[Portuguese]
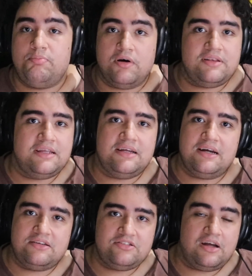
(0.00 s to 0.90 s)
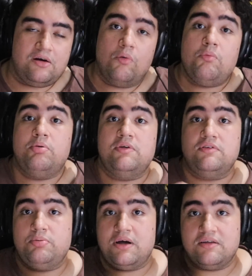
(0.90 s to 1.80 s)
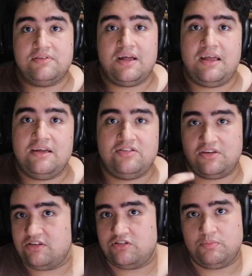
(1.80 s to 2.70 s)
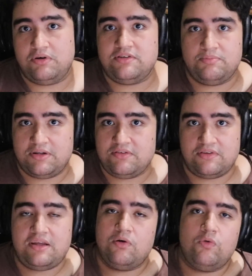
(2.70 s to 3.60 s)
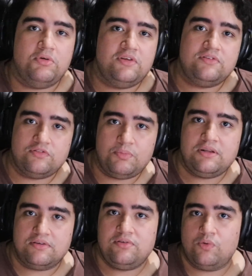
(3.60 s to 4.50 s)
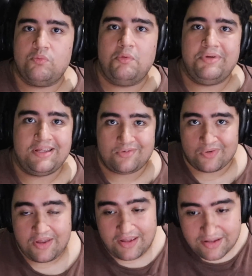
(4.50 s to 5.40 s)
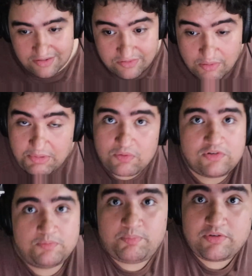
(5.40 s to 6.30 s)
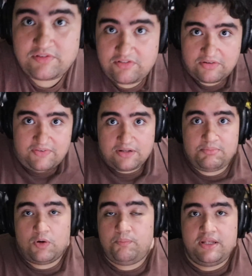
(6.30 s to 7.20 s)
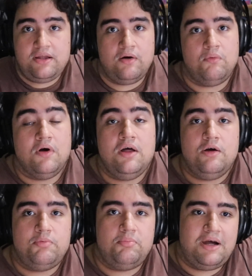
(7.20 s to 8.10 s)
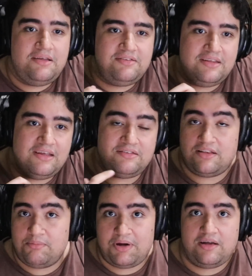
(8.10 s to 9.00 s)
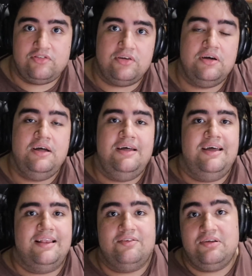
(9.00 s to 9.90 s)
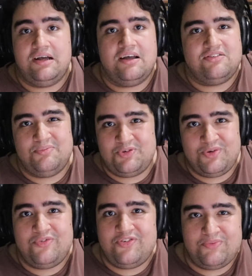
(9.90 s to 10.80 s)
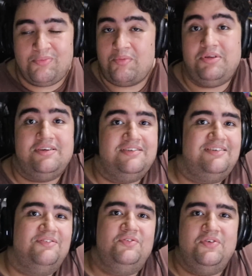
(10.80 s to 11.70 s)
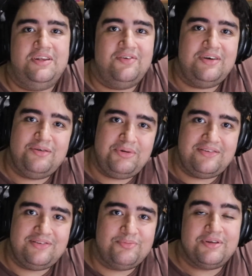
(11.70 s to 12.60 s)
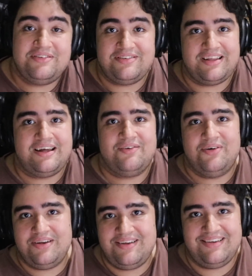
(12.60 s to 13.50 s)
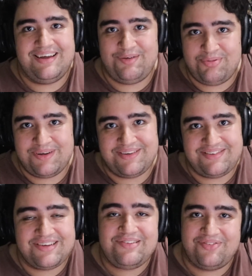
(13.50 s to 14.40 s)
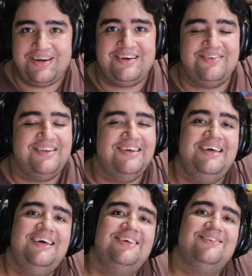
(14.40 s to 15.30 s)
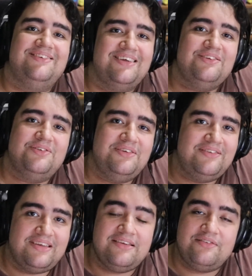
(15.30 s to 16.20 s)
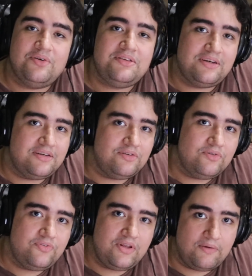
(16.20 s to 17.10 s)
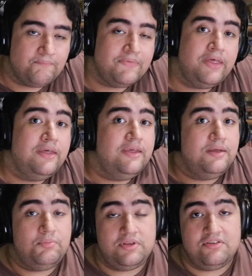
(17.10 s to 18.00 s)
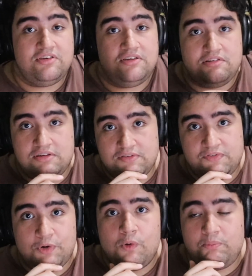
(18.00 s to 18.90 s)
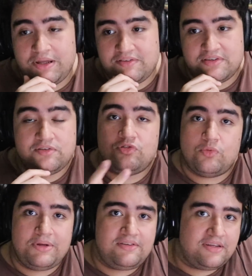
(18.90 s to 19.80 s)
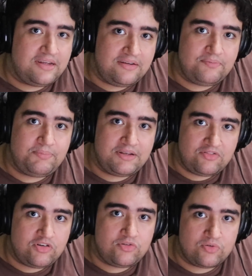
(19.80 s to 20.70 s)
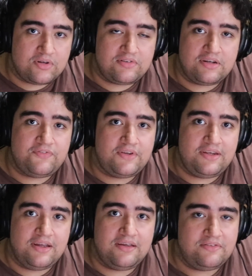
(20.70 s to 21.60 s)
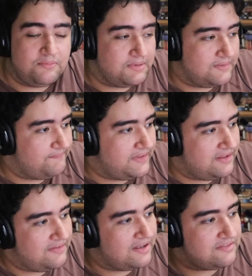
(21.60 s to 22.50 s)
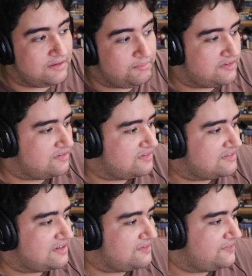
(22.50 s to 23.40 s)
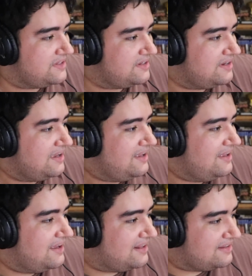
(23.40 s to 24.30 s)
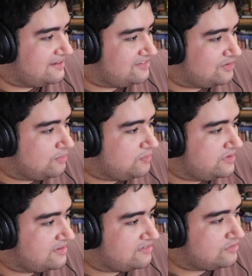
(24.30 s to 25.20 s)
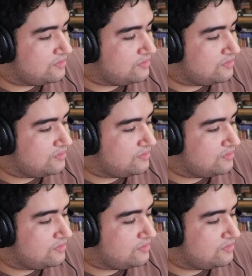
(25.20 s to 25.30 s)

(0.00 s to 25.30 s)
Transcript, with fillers: que podem encaixar, como por exemplo o caso da Asha. A Asha pode aparecer em alguma dessas bandas em algum momento, e isso é uma coisa positiva na minha opinião. Por mais que essa temática ela não encaixe muito com o momento que a gente está vivendo agora no Brasil, porque a gente está agora na época de inverno, né, nos Estados Unidos que eles estão entrando no verão. E muita gente ficou pensando sobre a skin Prestígio que a Serafine ia receber, né? A skin Prestígio da Serafine, ela gerou muita